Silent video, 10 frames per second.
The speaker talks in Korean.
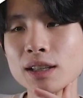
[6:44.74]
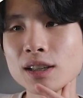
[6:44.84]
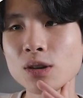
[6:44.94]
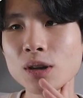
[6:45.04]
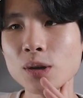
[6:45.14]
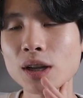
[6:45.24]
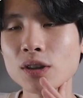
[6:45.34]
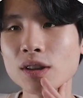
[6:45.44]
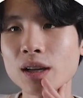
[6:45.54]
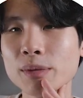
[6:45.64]
만약 이렇게 해도 안
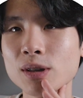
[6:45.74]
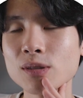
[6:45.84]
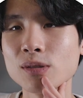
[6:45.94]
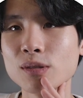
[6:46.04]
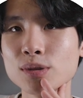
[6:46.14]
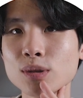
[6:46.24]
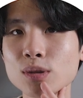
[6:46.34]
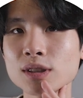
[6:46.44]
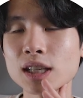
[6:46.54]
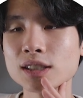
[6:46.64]
된다면
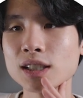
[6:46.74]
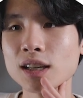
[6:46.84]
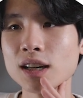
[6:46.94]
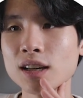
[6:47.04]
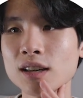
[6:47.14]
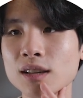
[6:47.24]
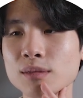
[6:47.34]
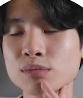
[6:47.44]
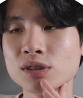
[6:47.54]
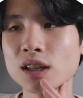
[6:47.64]
블로그 자체가
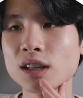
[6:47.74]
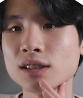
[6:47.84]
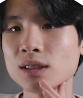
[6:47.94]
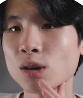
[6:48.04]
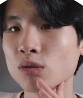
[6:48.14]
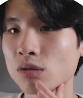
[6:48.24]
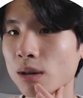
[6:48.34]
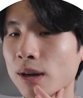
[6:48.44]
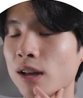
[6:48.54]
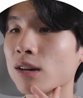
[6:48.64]
문제가 있을 경우가
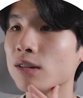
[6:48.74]
많아요.